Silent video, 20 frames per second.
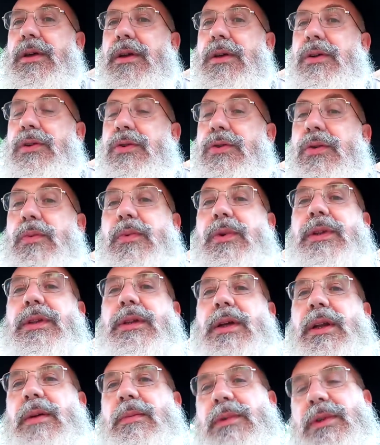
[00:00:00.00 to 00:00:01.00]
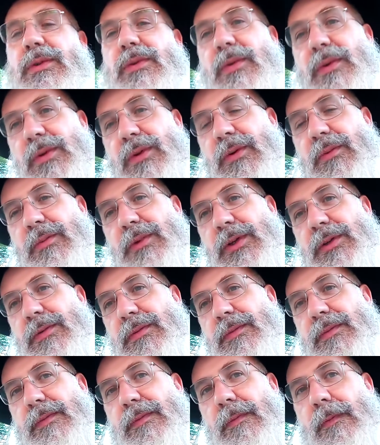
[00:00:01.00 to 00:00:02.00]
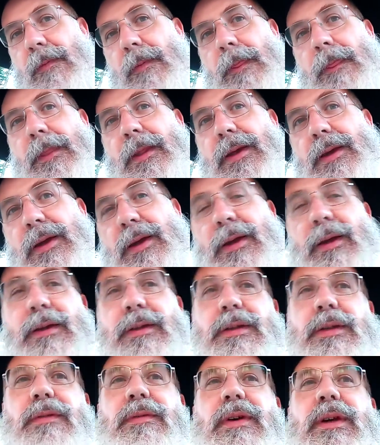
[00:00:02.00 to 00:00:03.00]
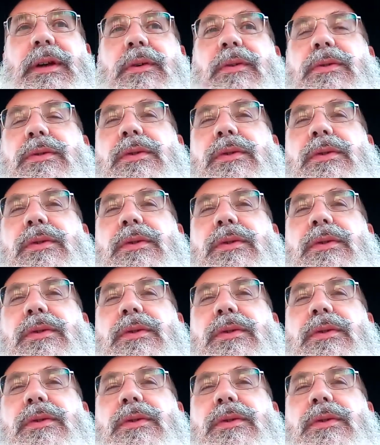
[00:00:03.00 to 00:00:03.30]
Shlomo était à la maison endormi. Et c'est vrai qu'on se